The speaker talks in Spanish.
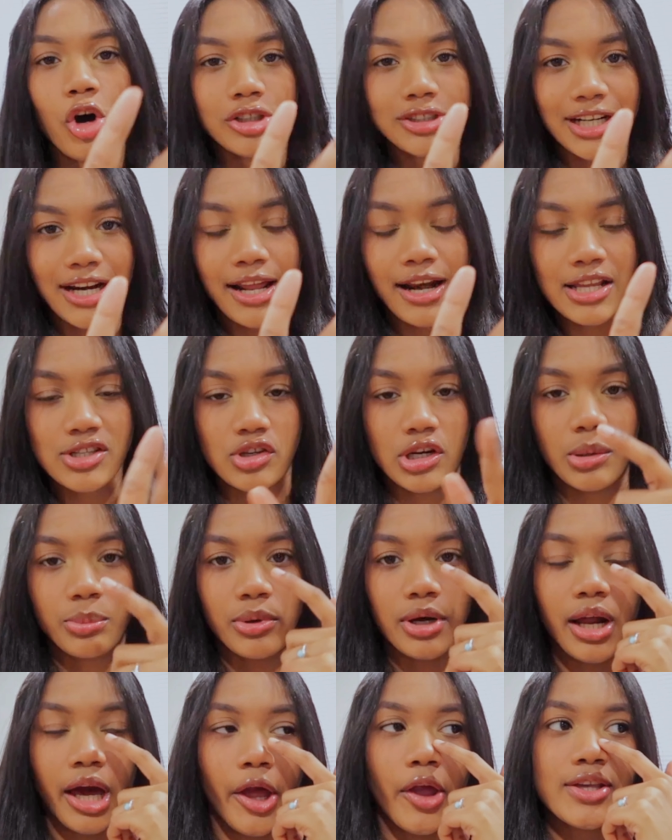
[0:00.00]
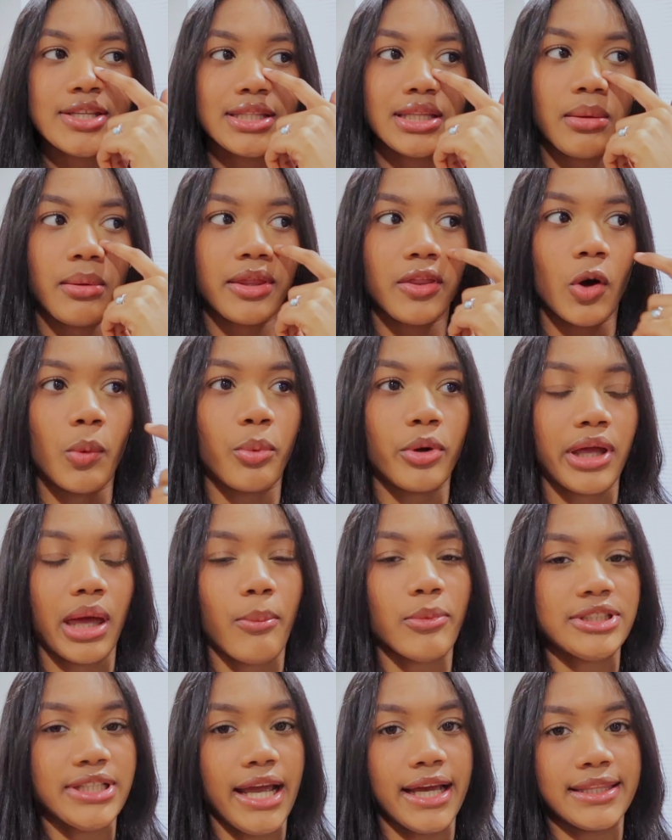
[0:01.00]
Otra de las razones por las que hice este video, porque
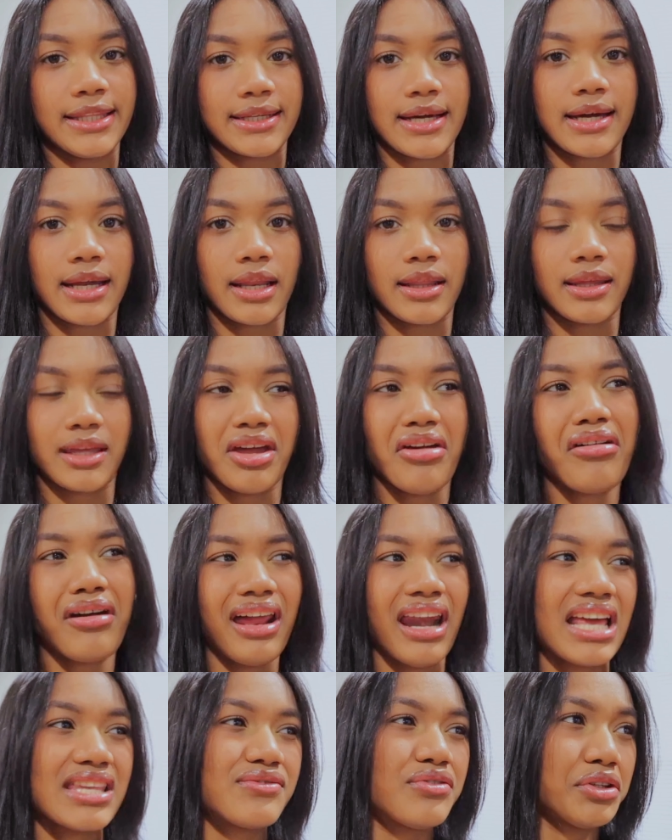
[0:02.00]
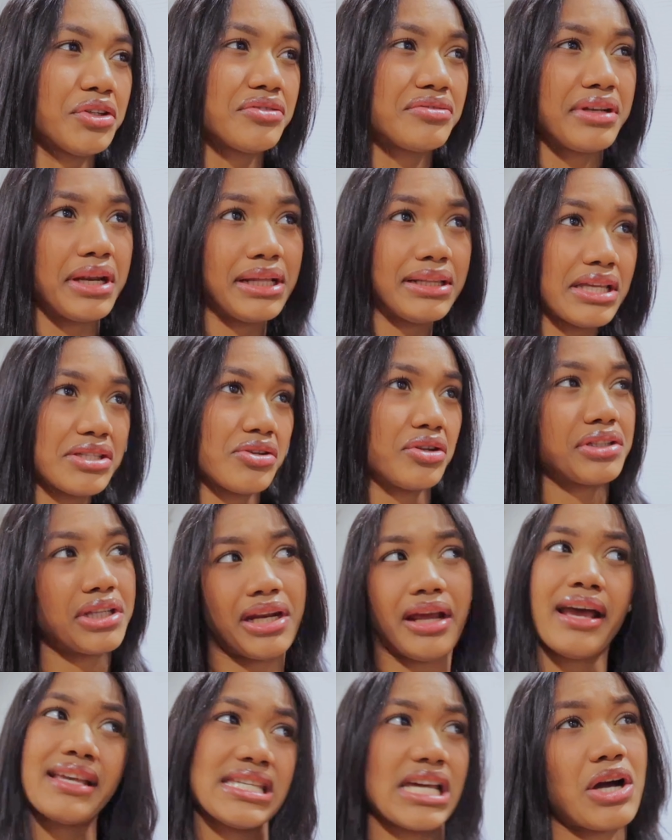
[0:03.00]
hay mucha gente que cree que las fotos lindas solo
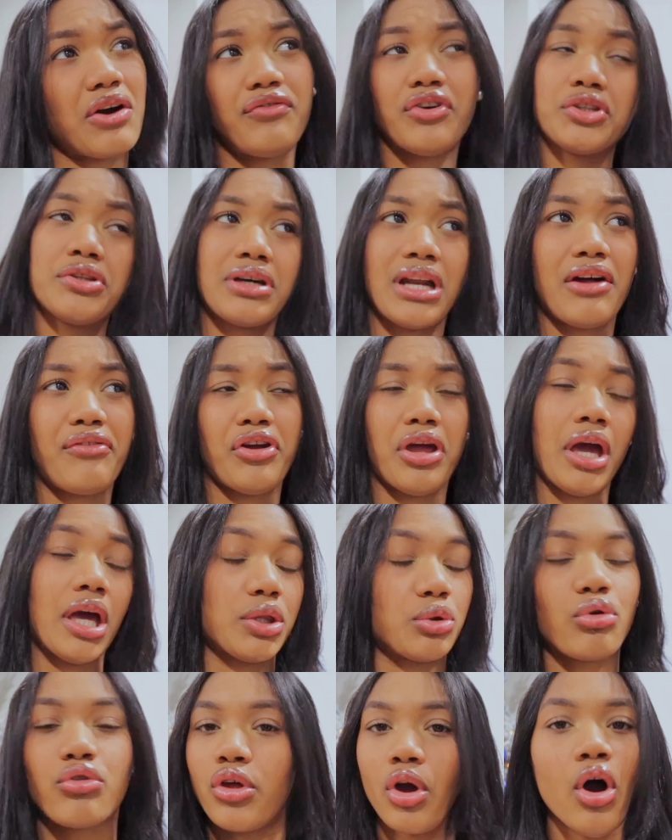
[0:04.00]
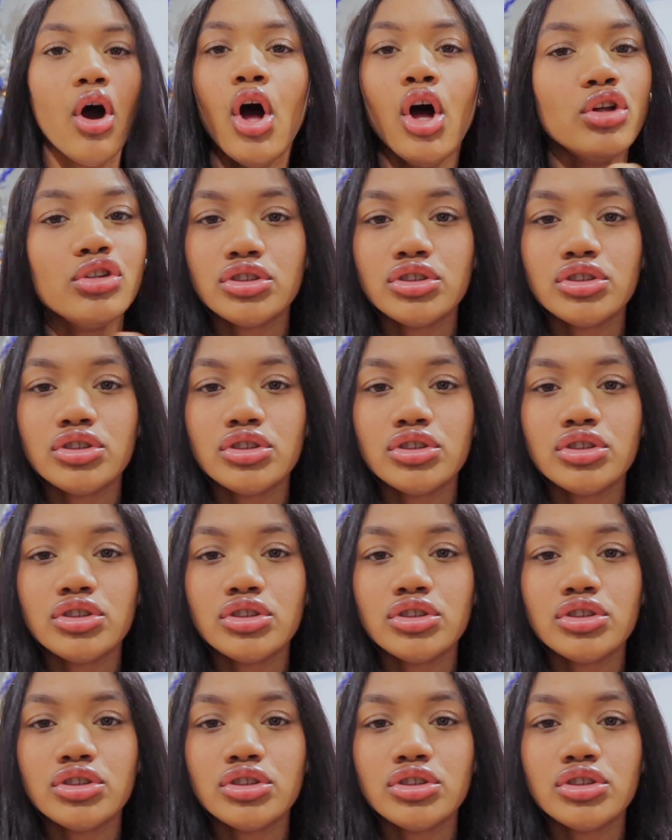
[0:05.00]
tienen que ser con fotografía en estudio.